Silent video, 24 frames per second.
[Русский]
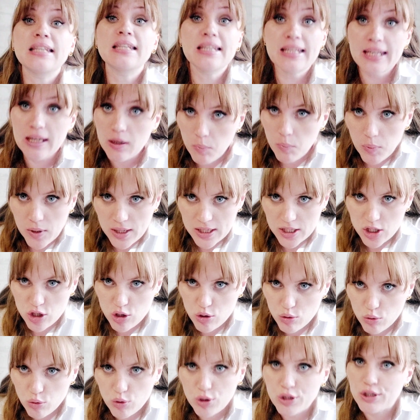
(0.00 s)

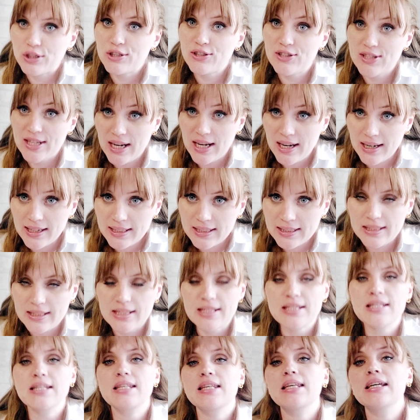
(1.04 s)
непростой
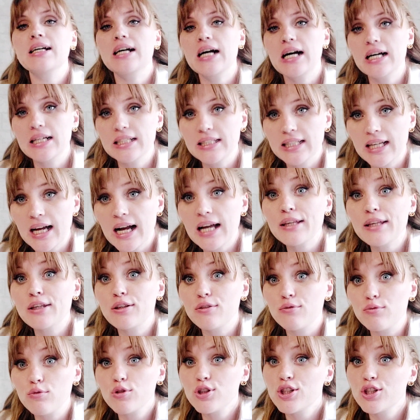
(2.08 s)
диагноз и когда
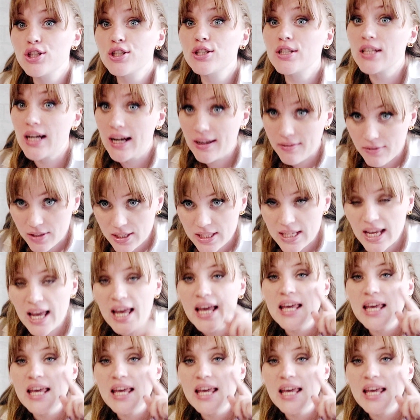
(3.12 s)
его ставить?